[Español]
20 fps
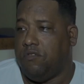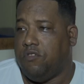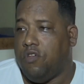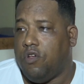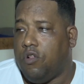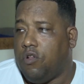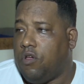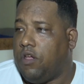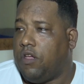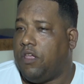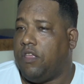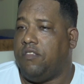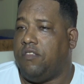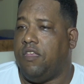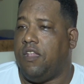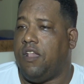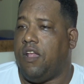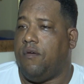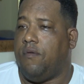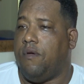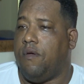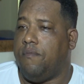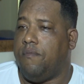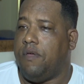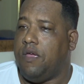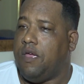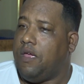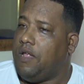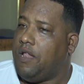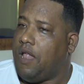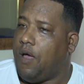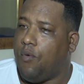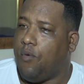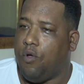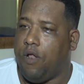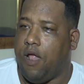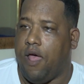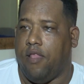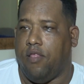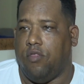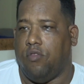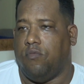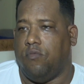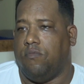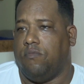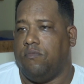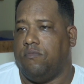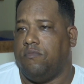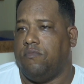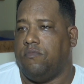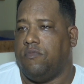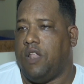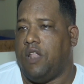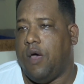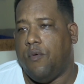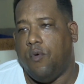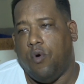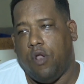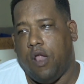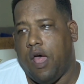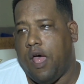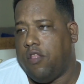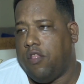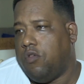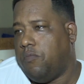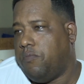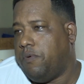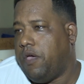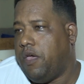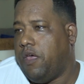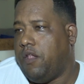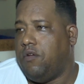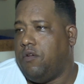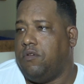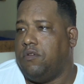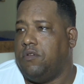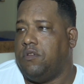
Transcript: Yo lo quisiera verme laborando, laborando, pero